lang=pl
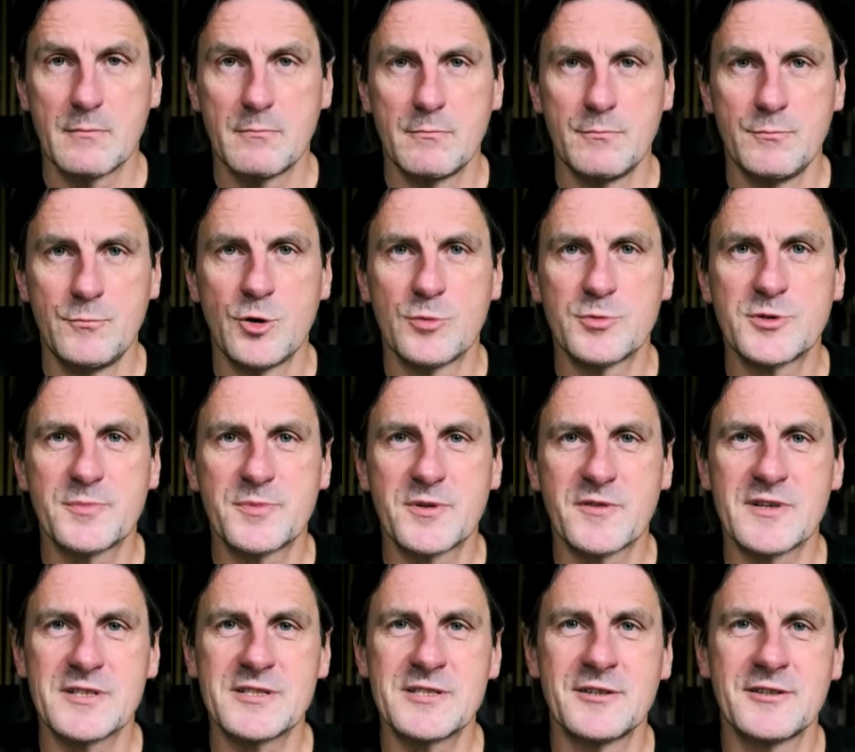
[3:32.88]
było
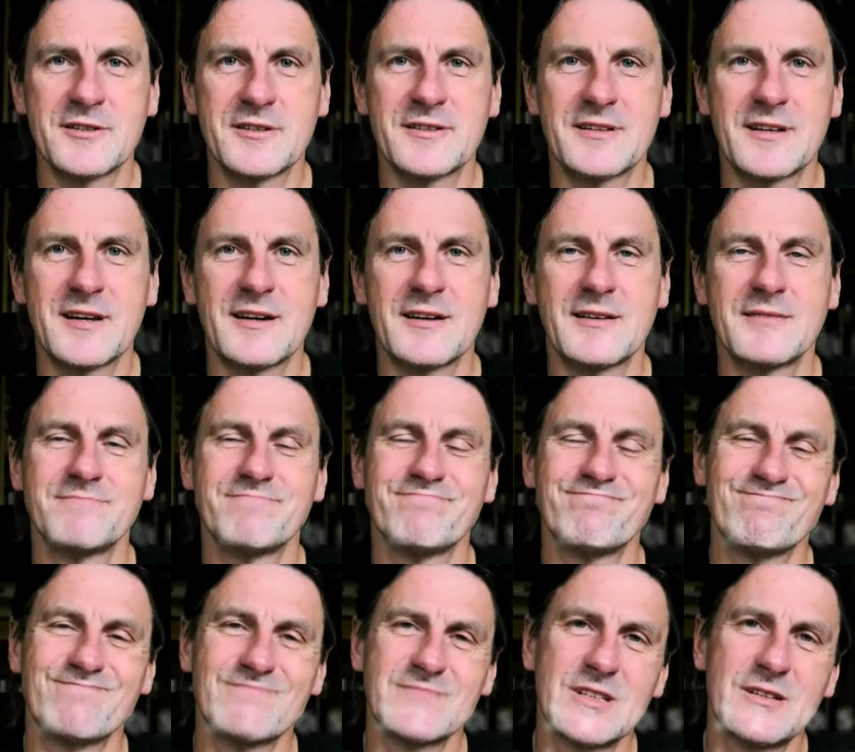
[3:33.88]
przeprowadzone na
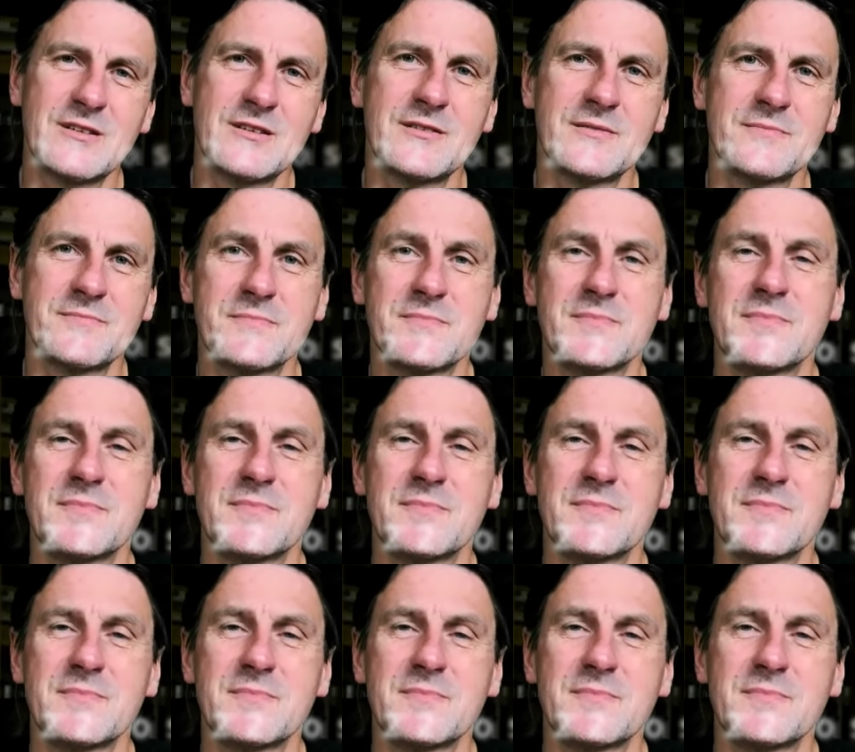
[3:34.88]
no,